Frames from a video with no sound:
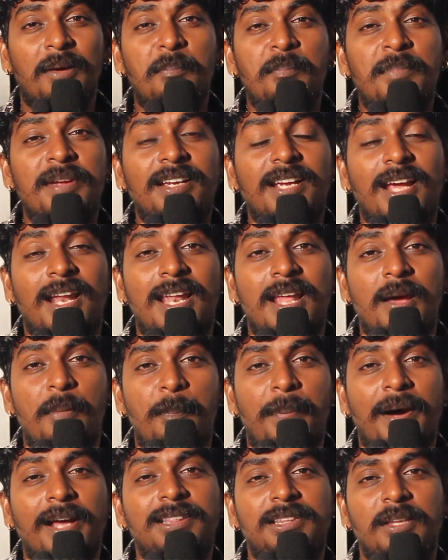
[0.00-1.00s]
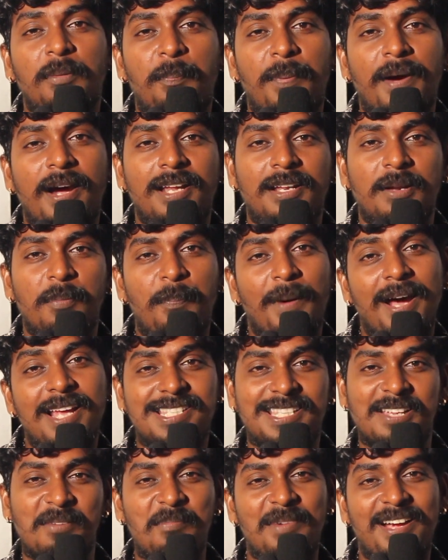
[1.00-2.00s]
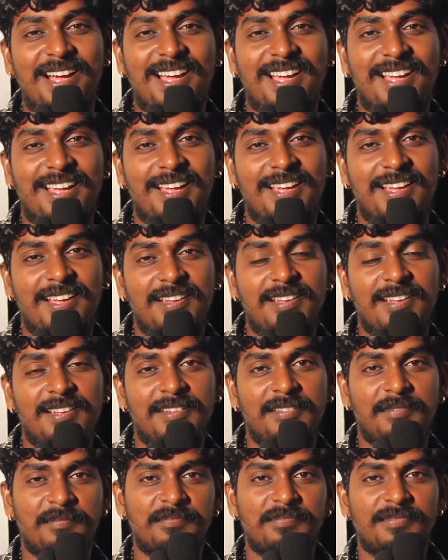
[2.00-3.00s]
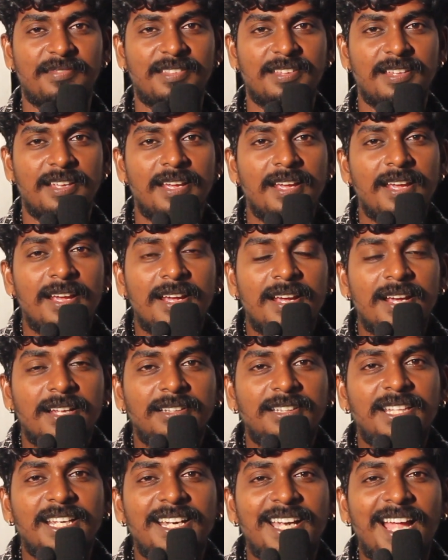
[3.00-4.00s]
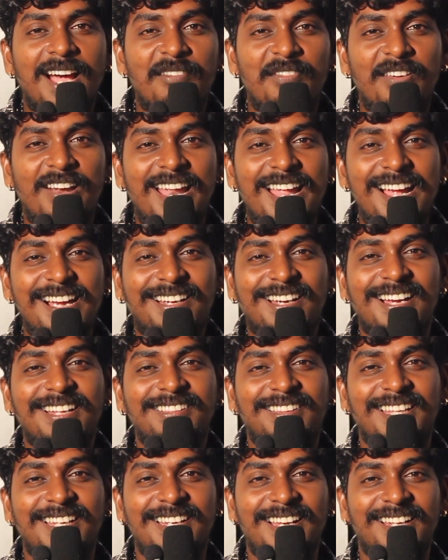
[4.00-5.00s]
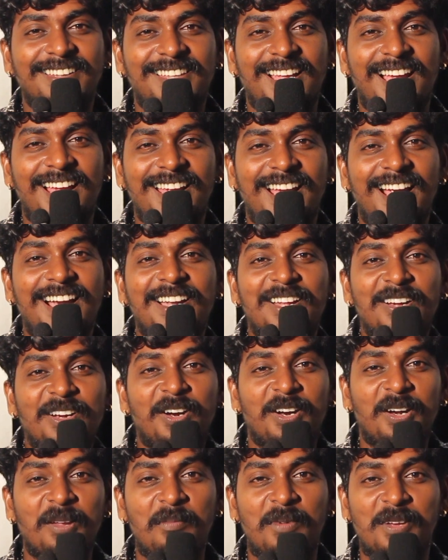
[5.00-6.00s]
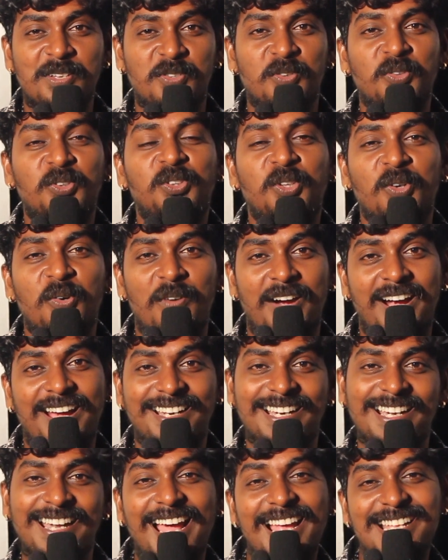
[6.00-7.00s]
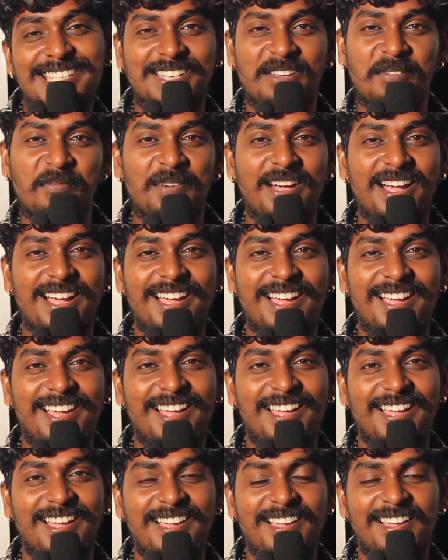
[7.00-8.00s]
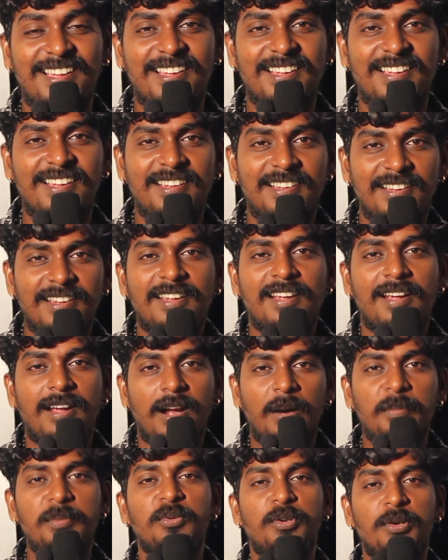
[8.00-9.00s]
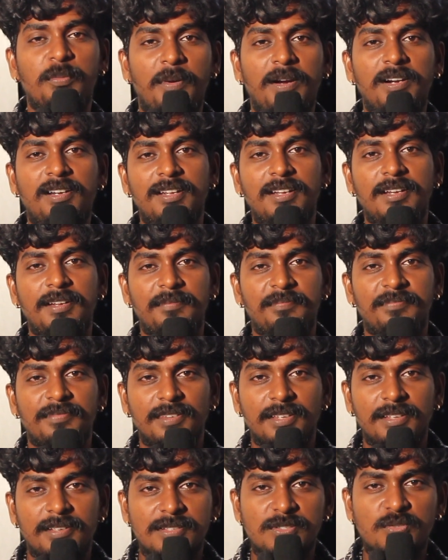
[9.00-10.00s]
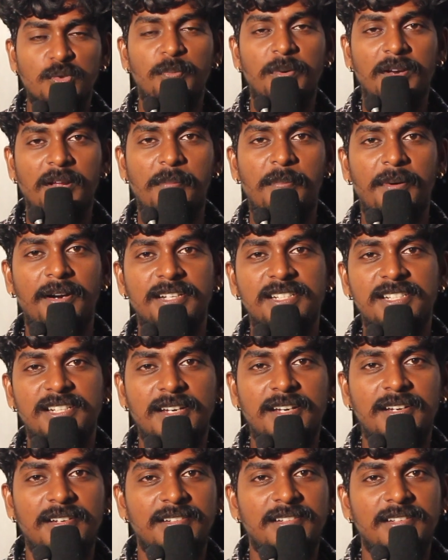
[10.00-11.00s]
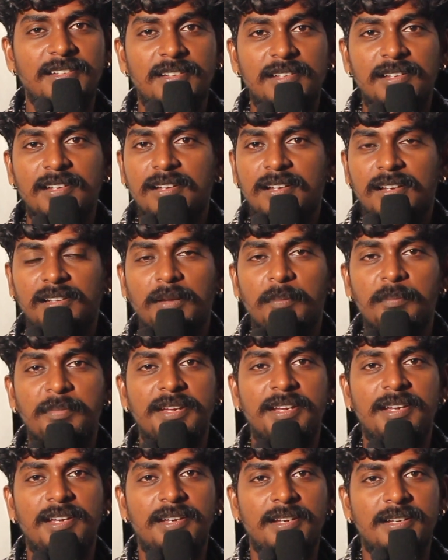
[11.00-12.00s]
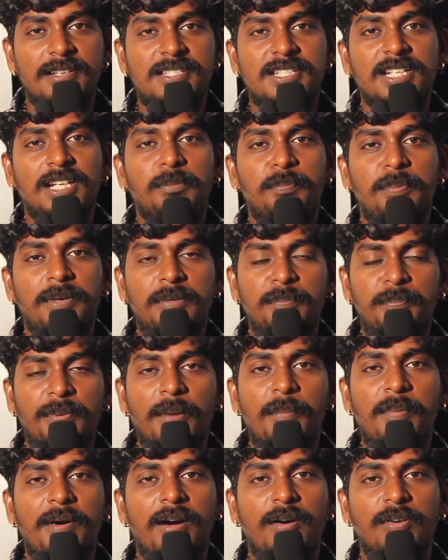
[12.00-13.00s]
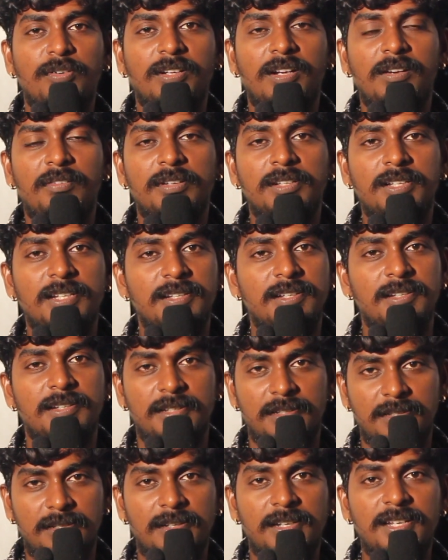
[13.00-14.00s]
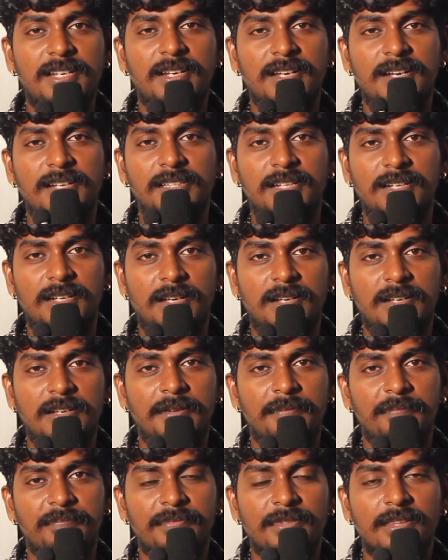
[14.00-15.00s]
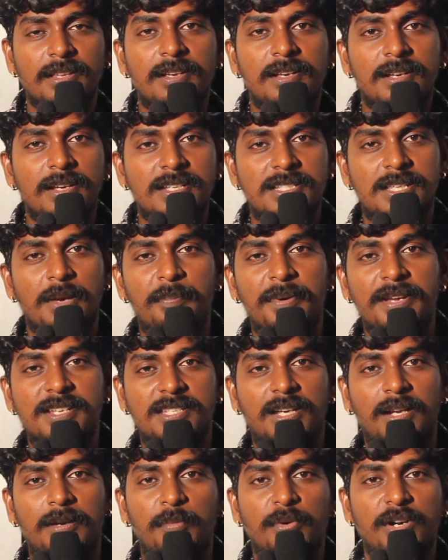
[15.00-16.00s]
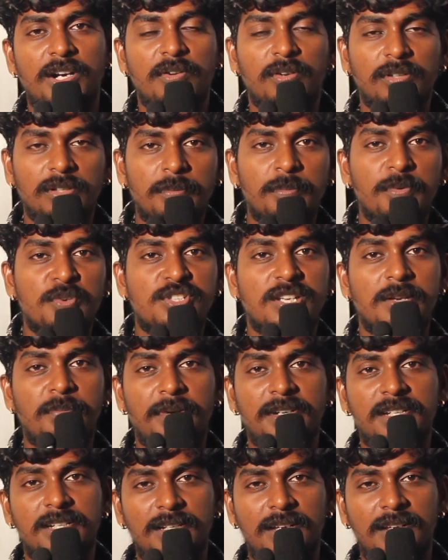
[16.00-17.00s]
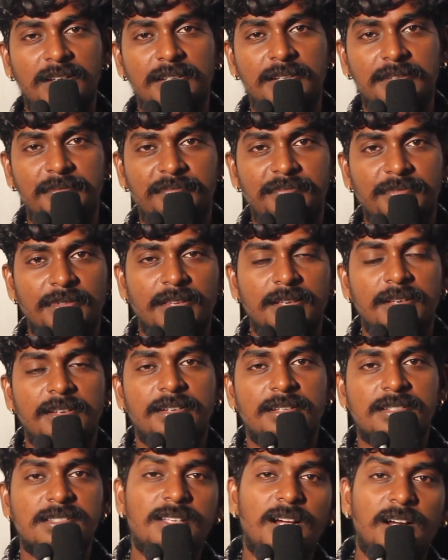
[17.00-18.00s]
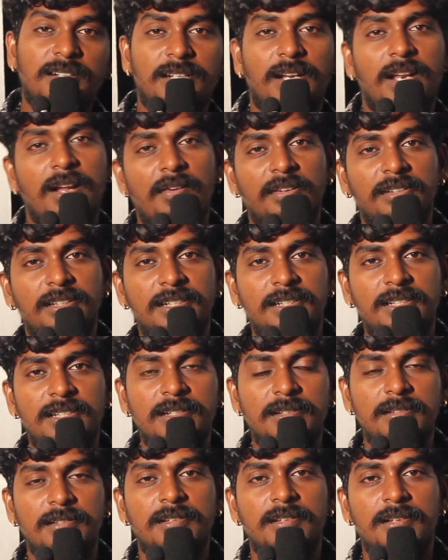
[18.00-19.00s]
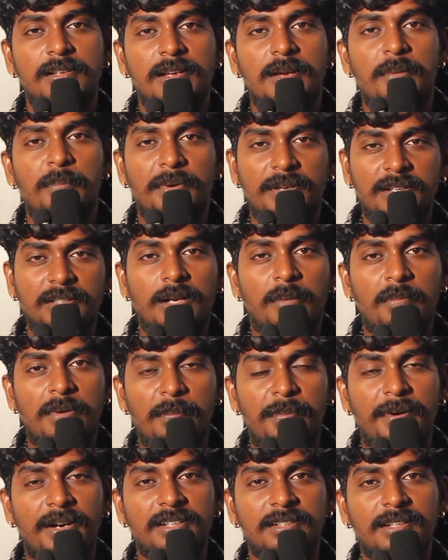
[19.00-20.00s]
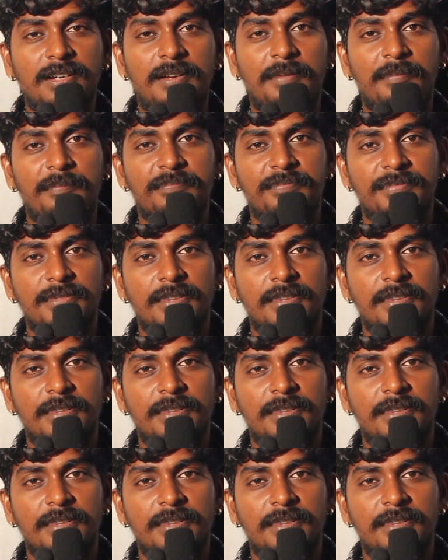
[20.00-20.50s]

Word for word: தம்பிகளை பார்த்து பாரு பாசமாக தினாவில் கத்தியத்தான் ஏடா குடமா சுற்றுவார் நாசம்மா அப்படின்னு ஒரு பாட்டு சூப்பராக பாடிக்கிறேன் தம்பி சேத்பட் பிரபா அவர்கள் வந்து லிரிக் எழுதியிருக்காரு சபே சாலமோனன் வந்து மியூசிக் பண்ணியிருக்காரு சாங் நல்லா வந்துக்குது மறக்காமல் பாருங்கள்